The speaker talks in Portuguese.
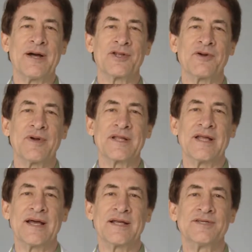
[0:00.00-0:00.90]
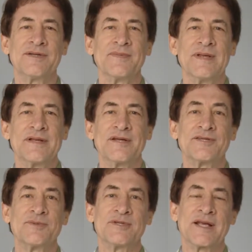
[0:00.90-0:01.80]
Alta Qualidade. Nós
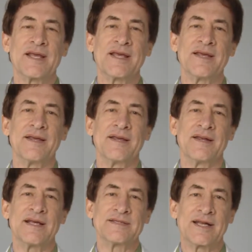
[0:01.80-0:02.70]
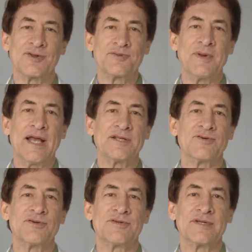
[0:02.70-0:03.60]
estamos aqui na Sala dos
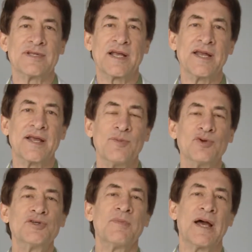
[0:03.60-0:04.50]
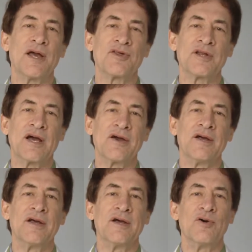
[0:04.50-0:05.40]
Médicos da Clínica Multimagem, na
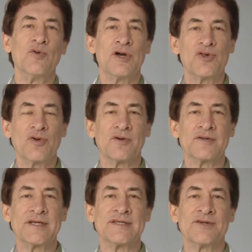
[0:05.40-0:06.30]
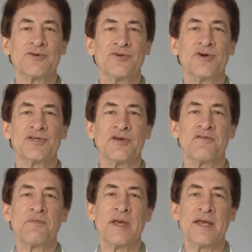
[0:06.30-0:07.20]
Rua Júlio Conceição
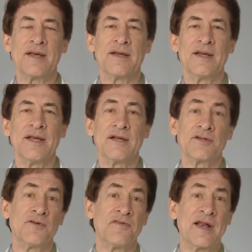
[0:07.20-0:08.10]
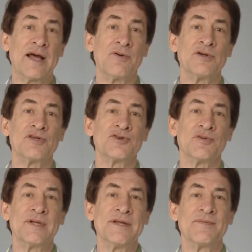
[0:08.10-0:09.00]
296, e nós vamos falar hoje
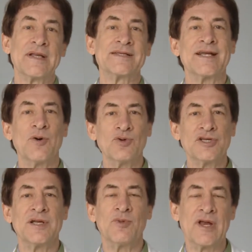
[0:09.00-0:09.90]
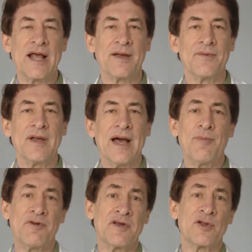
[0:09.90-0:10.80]
sobre saúde da mulher.
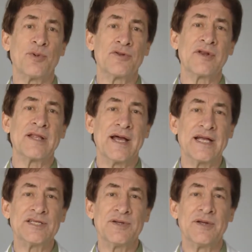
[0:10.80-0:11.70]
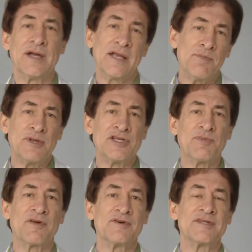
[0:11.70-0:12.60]
Aproveito a oportunidade é, e pedir
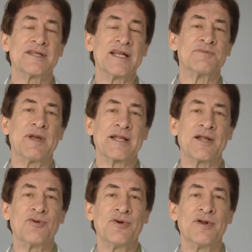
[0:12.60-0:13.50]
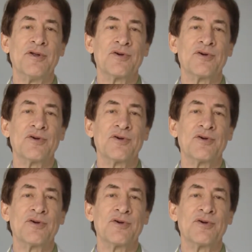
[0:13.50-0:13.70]
para você, telespectador,